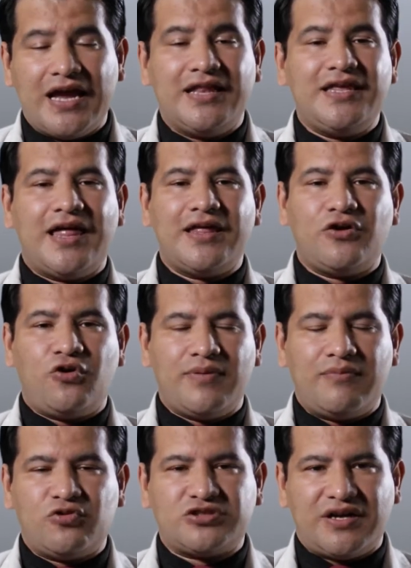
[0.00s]
El día de
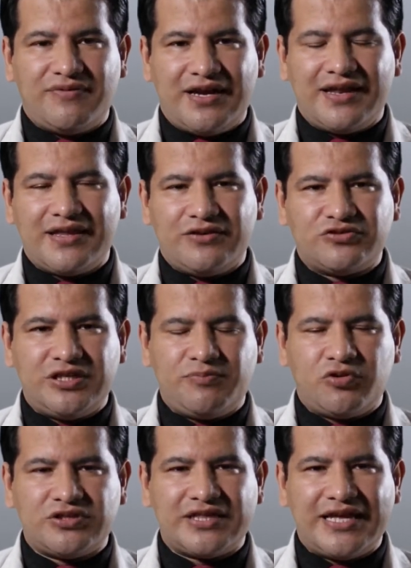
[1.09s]
hoy vamos a hablar de los
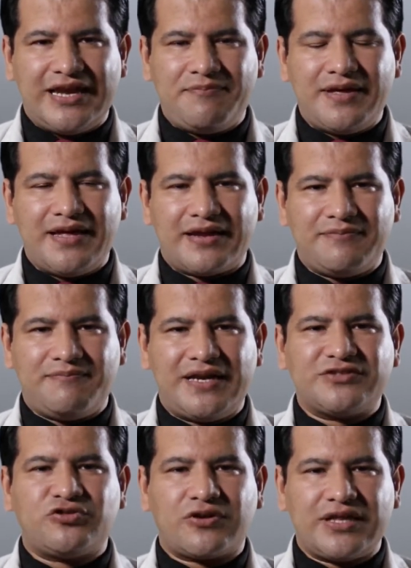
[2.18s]
tipos de terapia de
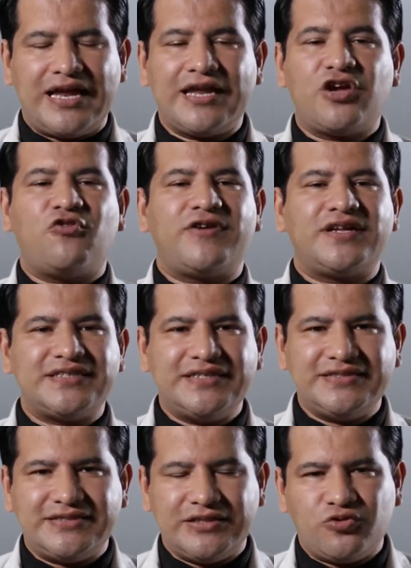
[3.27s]
reemplazo renal que ofrece
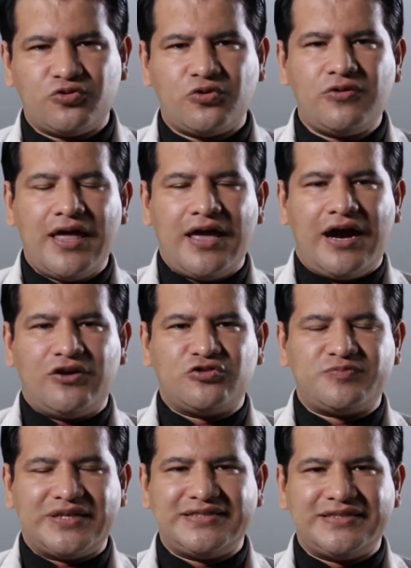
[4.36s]
el instituto a
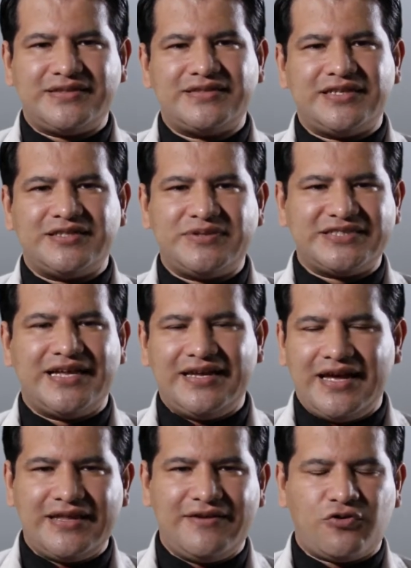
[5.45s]
los pacientes de la
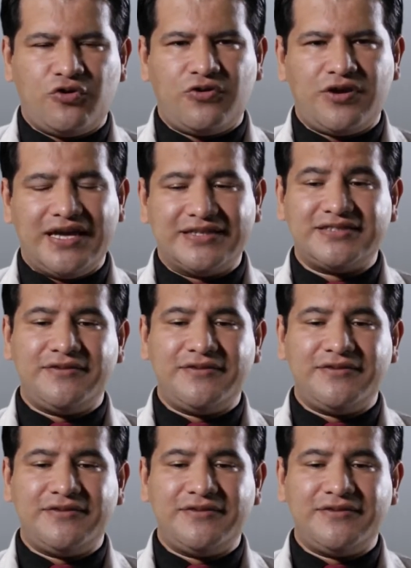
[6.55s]
especialidad de nefrología.